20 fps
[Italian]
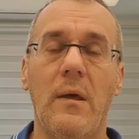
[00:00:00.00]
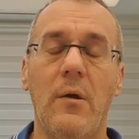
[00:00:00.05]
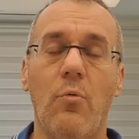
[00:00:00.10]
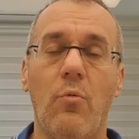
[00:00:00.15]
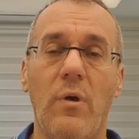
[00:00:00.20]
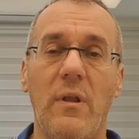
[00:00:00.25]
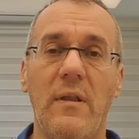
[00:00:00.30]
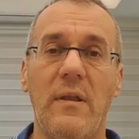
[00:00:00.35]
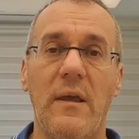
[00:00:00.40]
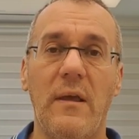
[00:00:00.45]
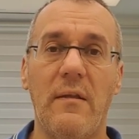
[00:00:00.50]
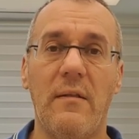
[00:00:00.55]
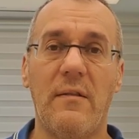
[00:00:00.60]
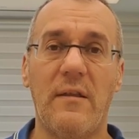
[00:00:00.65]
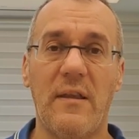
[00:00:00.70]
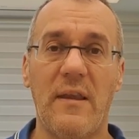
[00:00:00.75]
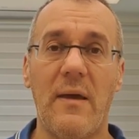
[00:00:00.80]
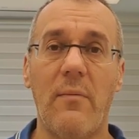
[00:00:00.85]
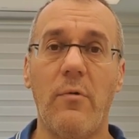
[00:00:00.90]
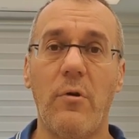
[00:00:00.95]
Quindi
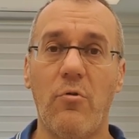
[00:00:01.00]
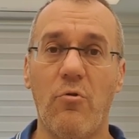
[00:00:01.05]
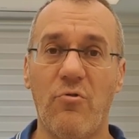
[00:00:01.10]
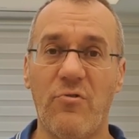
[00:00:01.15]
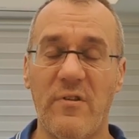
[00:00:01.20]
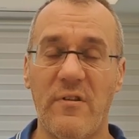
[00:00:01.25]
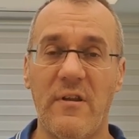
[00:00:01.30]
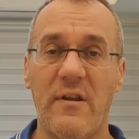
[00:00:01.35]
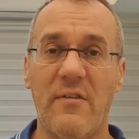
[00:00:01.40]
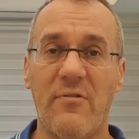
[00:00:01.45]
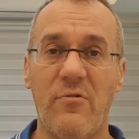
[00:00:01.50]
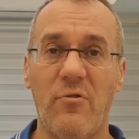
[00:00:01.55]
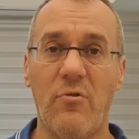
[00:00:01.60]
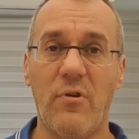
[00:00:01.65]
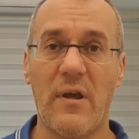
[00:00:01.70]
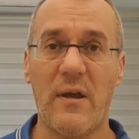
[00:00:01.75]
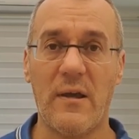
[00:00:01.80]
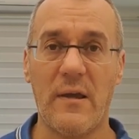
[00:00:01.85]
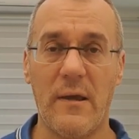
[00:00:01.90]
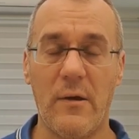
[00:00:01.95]
teniamo in
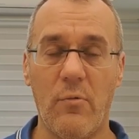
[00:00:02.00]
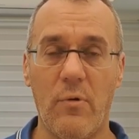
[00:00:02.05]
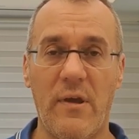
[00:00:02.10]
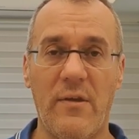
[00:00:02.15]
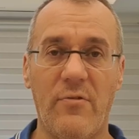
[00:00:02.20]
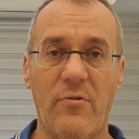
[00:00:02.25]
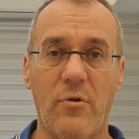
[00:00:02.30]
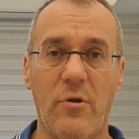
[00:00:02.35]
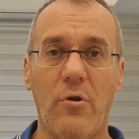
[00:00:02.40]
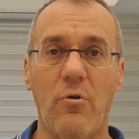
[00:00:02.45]
considerazione anche questo.